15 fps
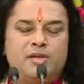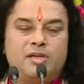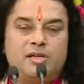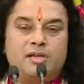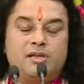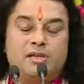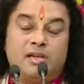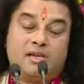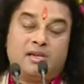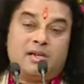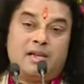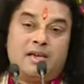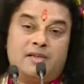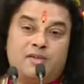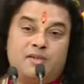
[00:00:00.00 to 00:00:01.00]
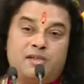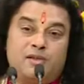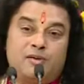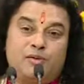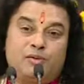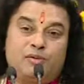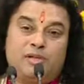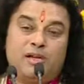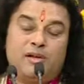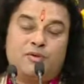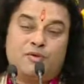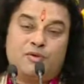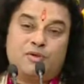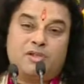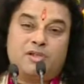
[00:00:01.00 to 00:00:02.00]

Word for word: जिन्हें देखकर आश्चर्य होता है कुछ